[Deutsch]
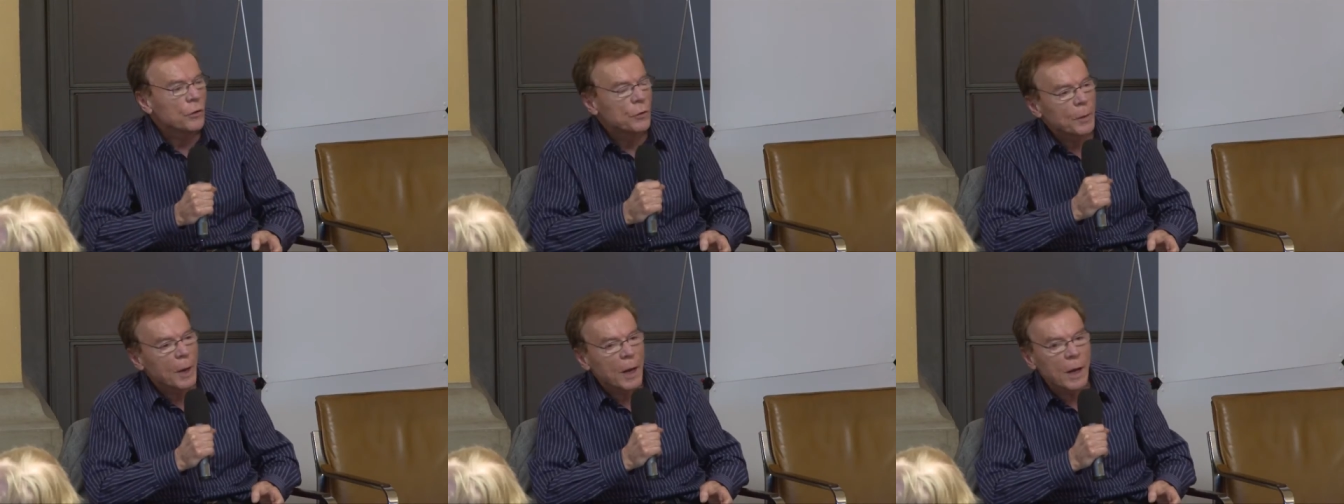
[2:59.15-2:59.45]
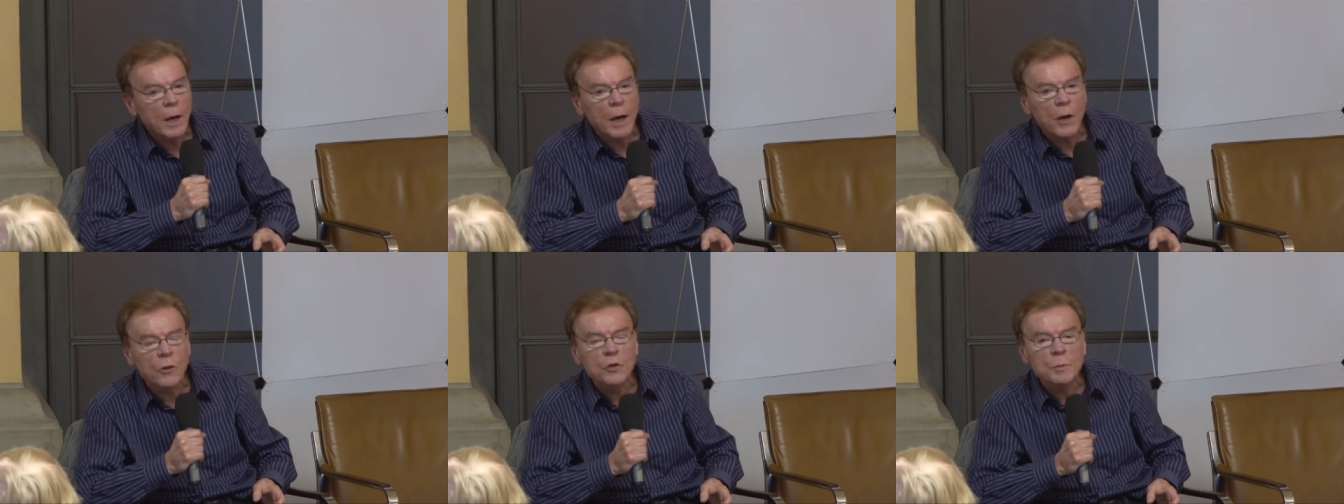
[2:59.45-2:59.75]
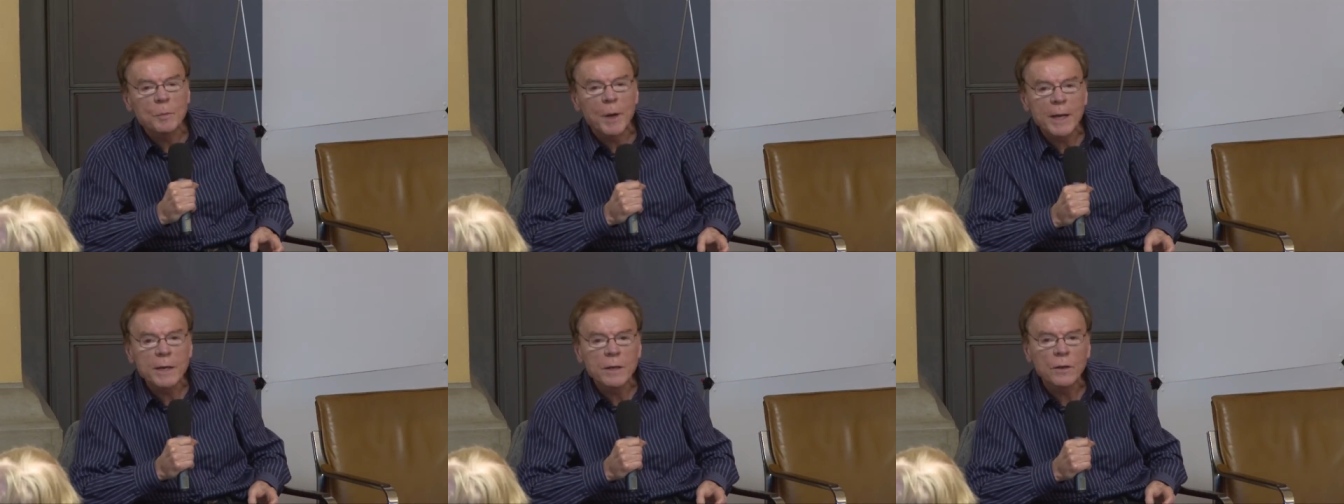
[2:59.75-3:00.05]
zwar aus
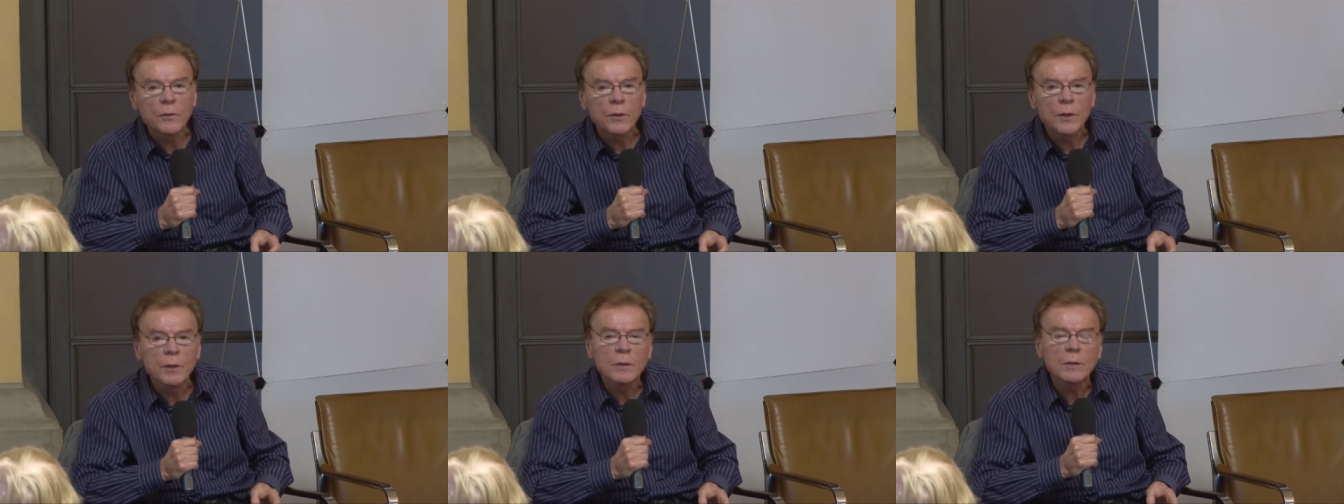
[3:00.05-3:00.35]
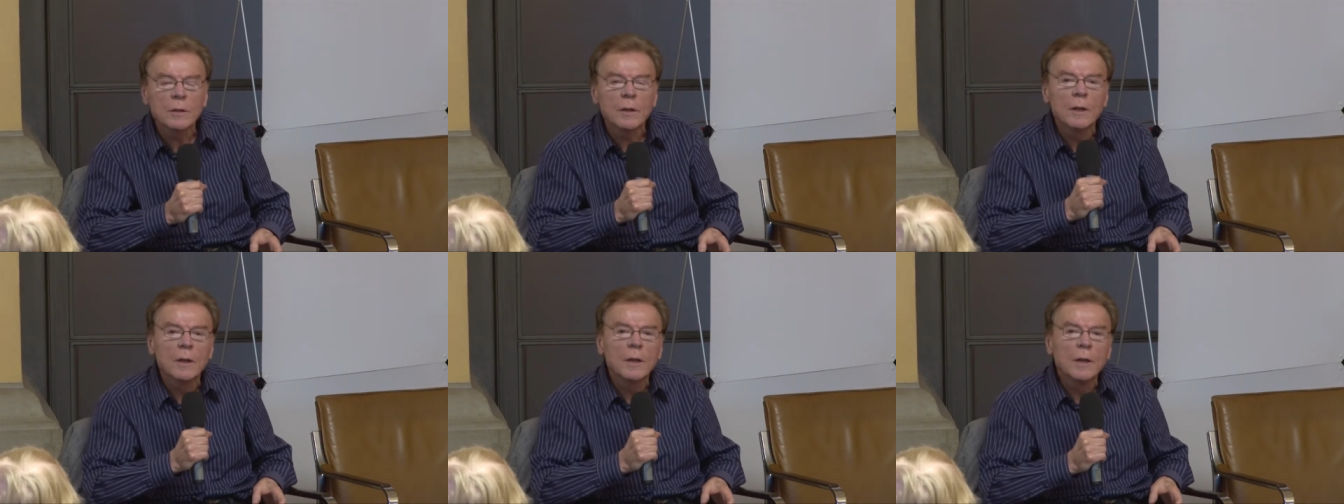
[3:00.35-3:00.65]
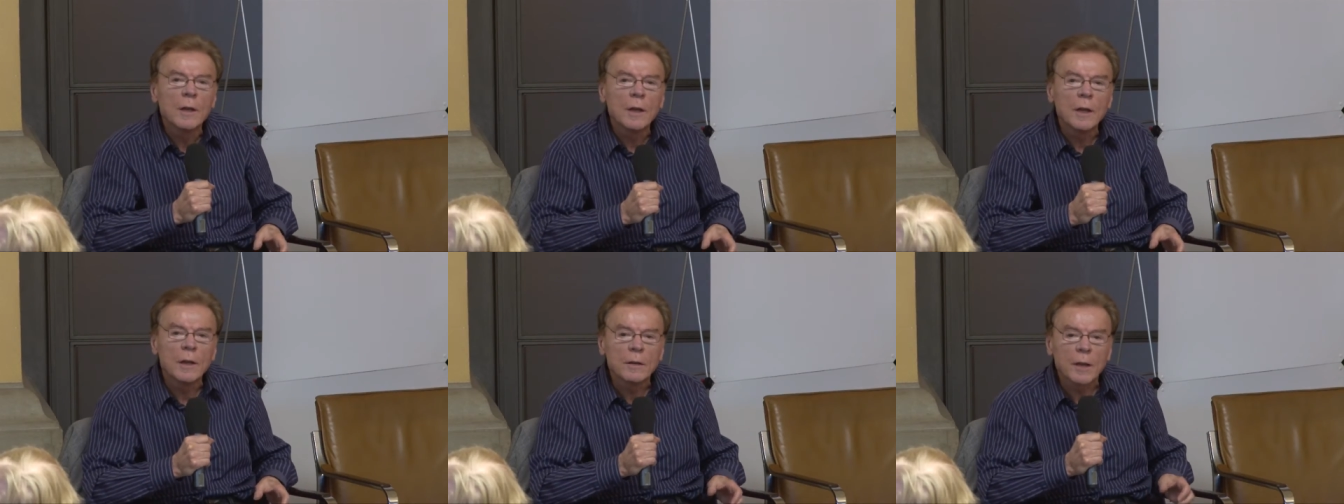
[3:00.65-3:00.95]
meiner Sicht
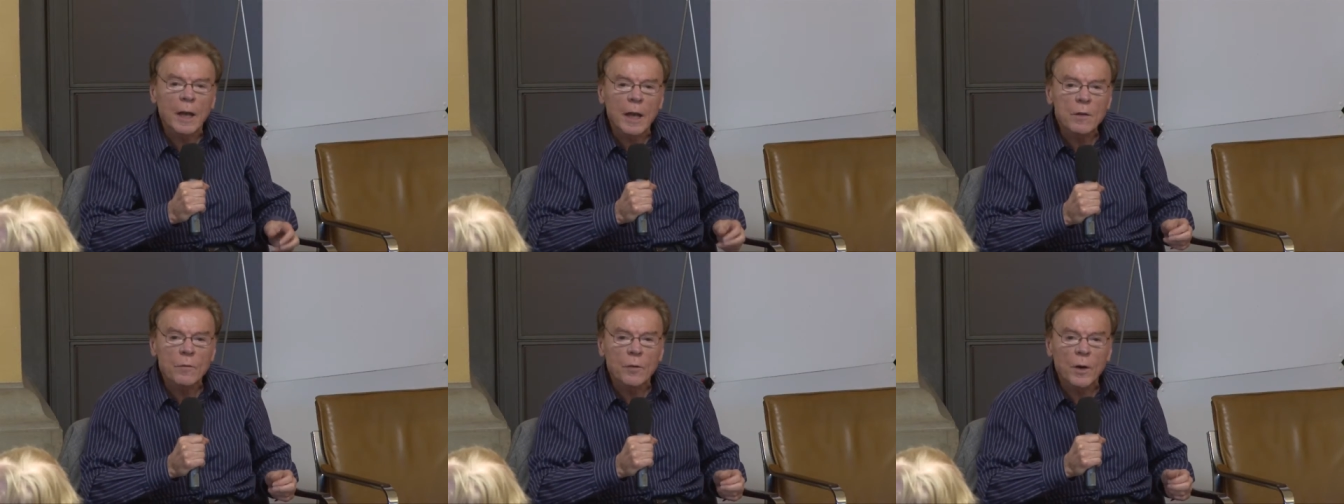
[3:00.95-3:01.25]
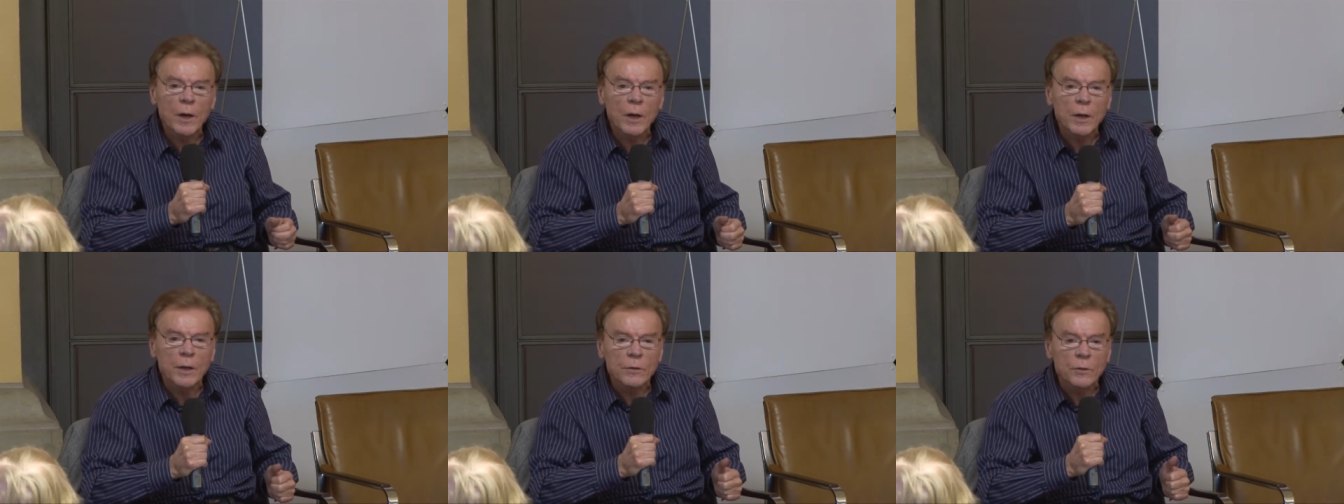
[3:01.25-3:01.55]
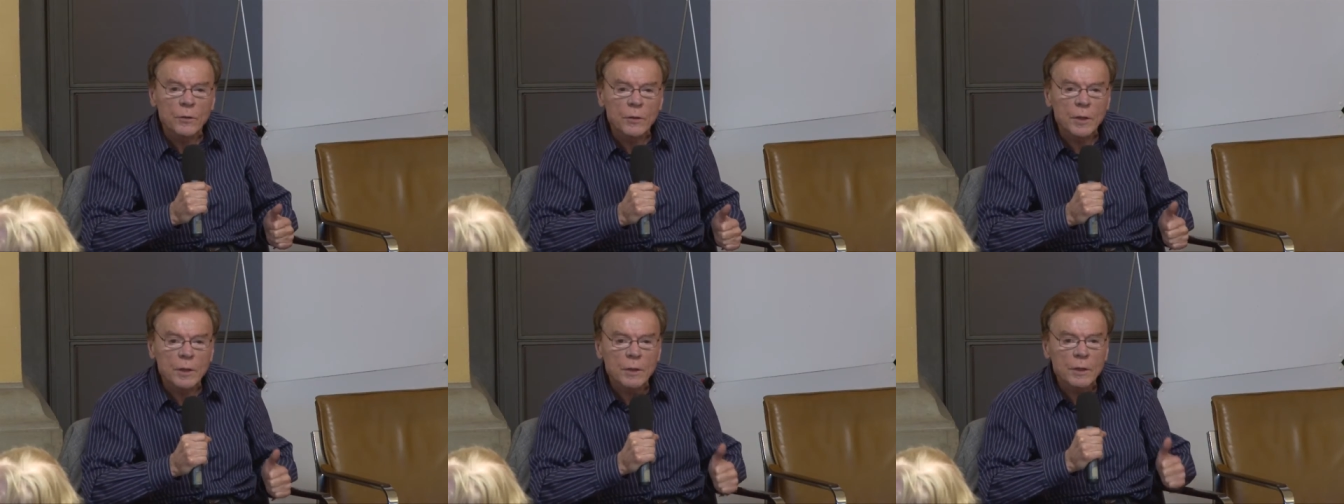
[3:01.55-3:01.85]
in dreifacher
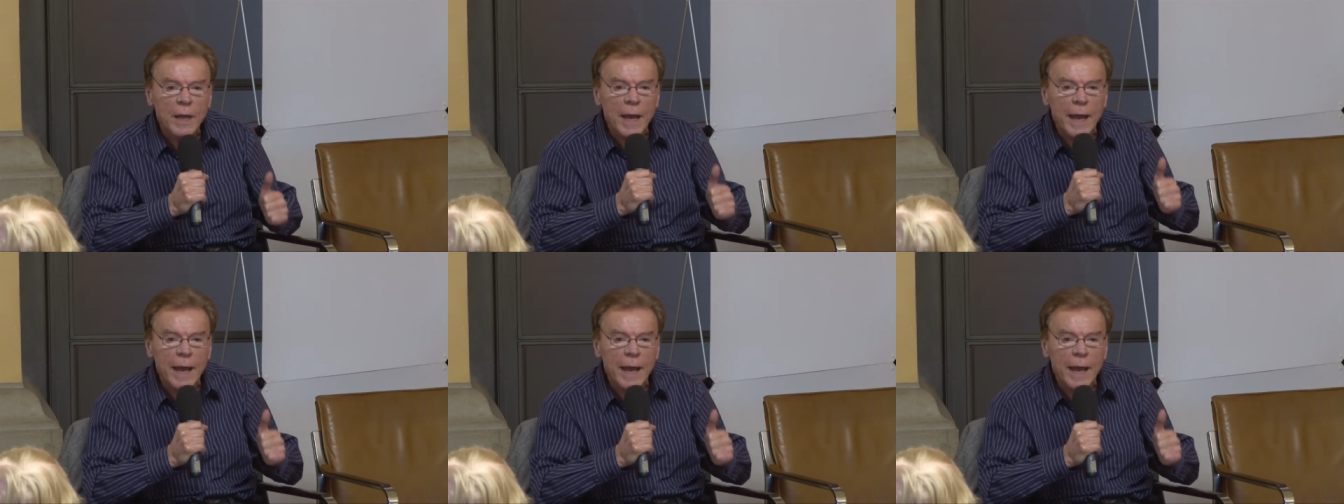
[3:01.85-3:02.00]
Hinsicht.